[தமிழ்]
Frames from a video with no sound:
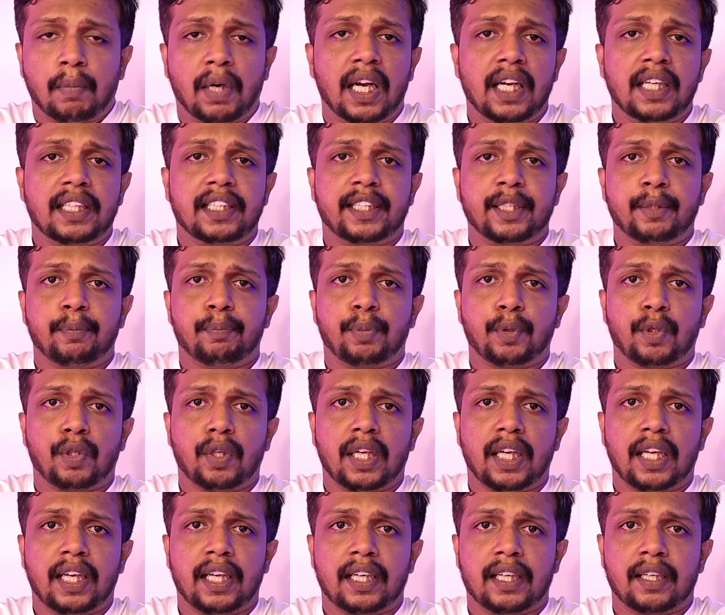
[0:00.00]

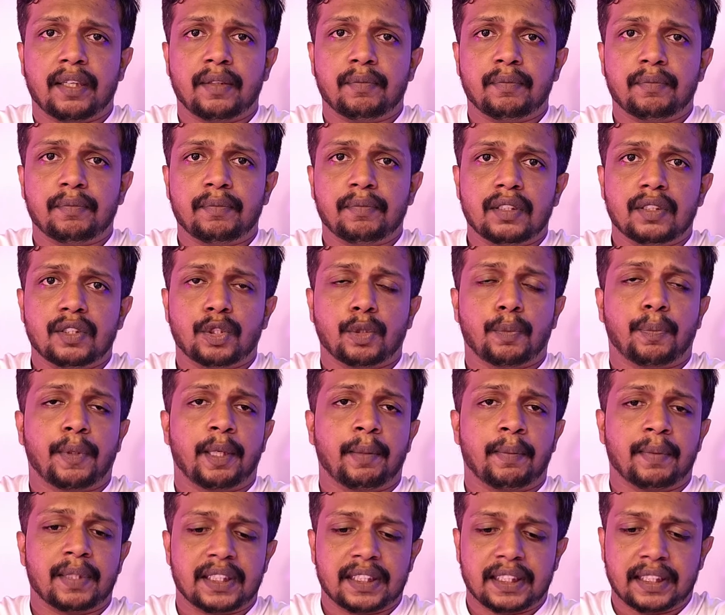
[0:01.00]
மல்டிபோலார்
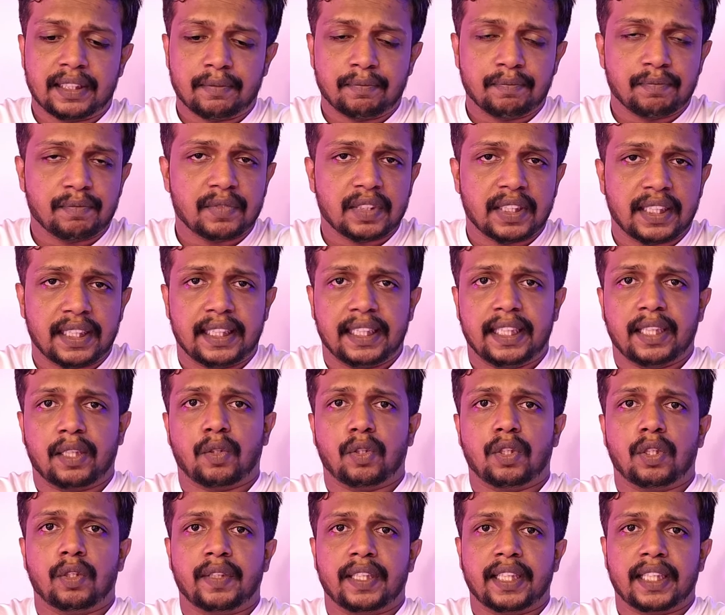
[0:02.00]
சுப்ரீமசி இதை
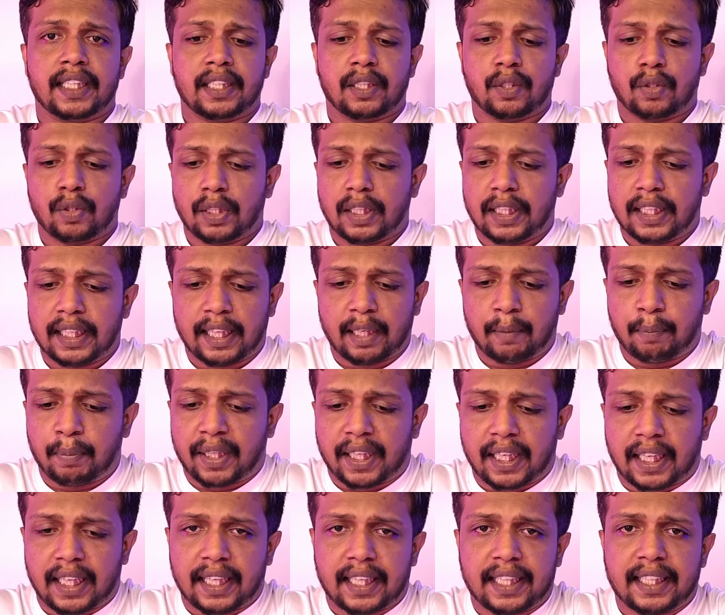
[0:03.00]
கொண்டு வருகின்ற ஒரு
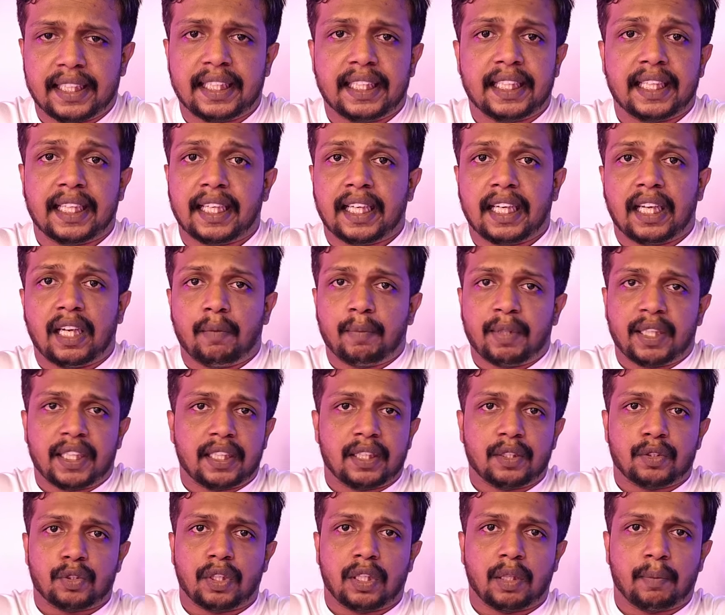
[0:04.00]
நிலைப்பாடாக இது இருக்கலாம்
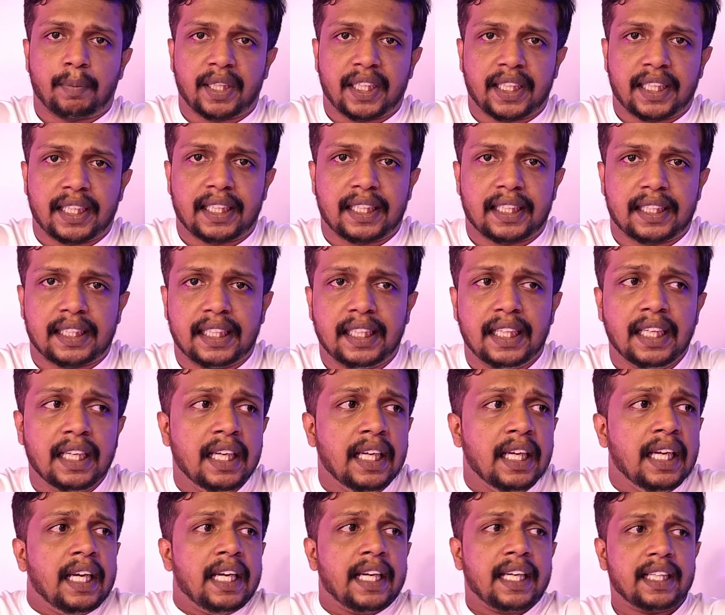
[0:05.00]
என்று சொல்லப்படுகின்றது
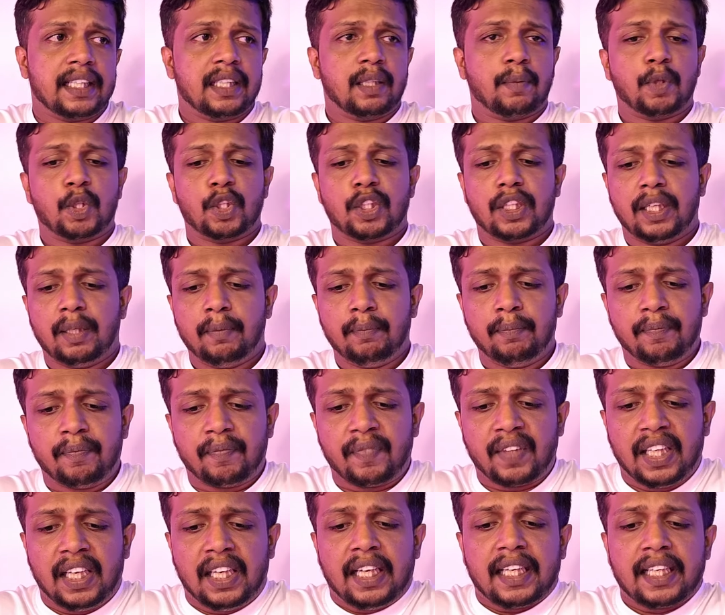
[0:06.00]
இருந்த போதிலும்
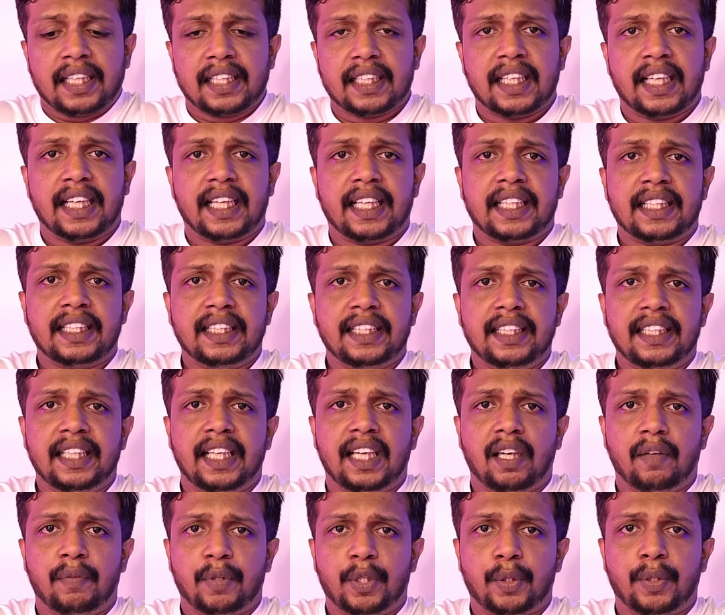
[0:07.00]
இதில்
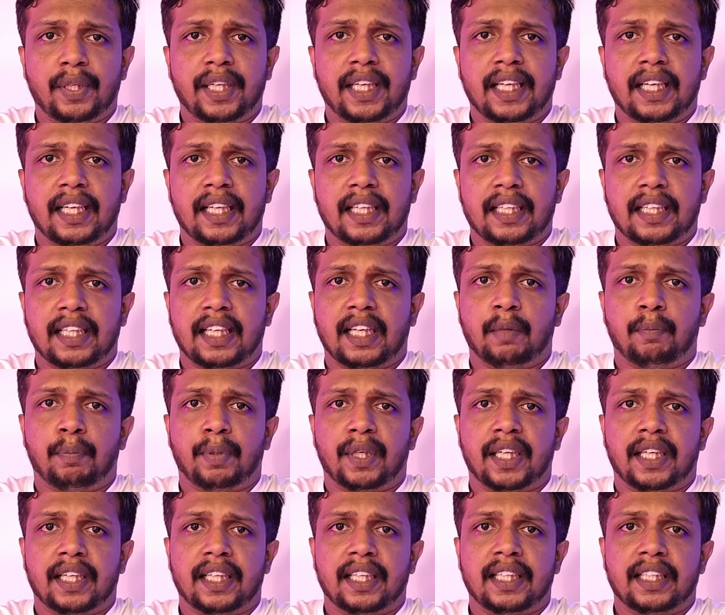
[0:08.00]
இந்தியாவினுடைய
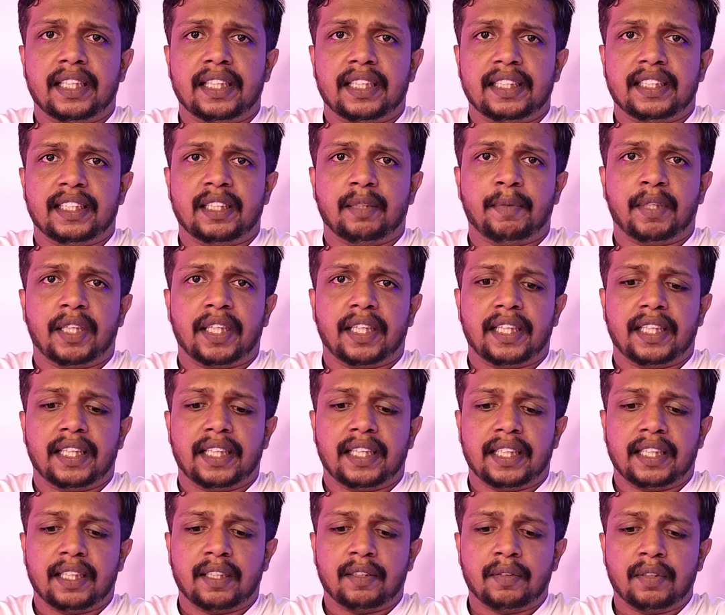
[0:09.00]
நிலைப்பாடு நிச்சயமாக
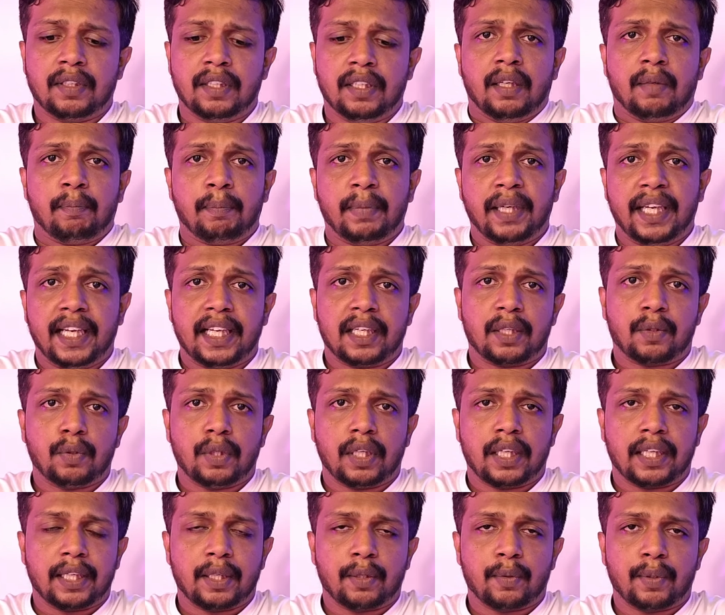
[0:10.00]

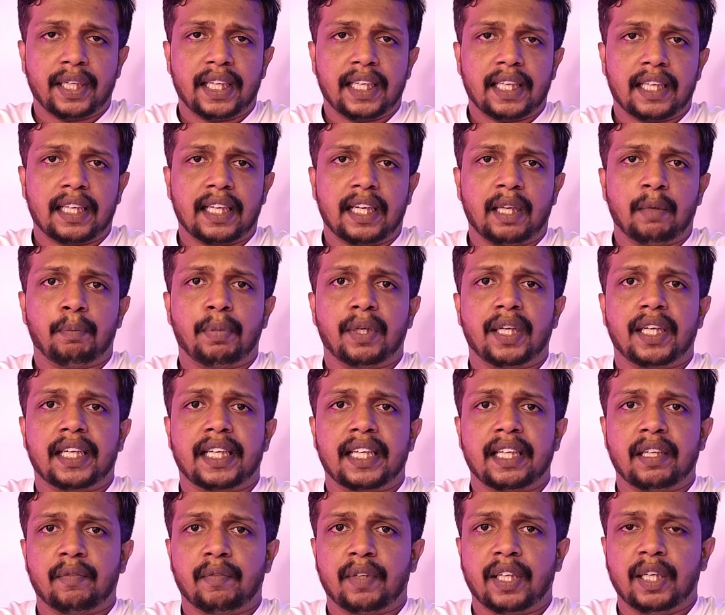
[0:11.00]
மேற்குலகினுடைய
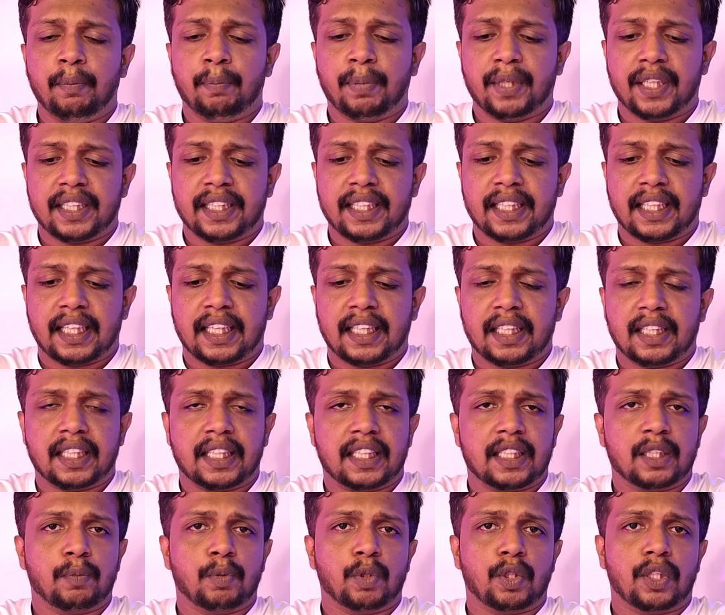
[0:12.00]
நிலைப்பாட்டை வெளிப்படுத்தி
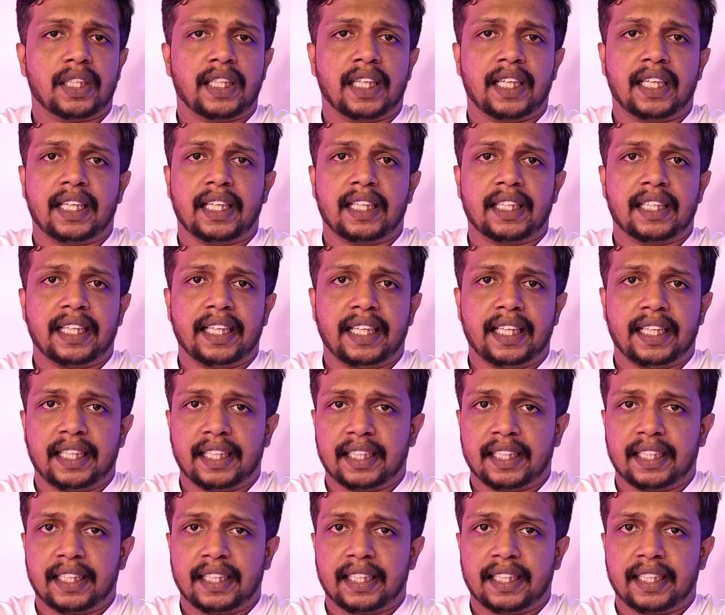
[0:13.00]
காட்டுகிறது போலதான் அதிலே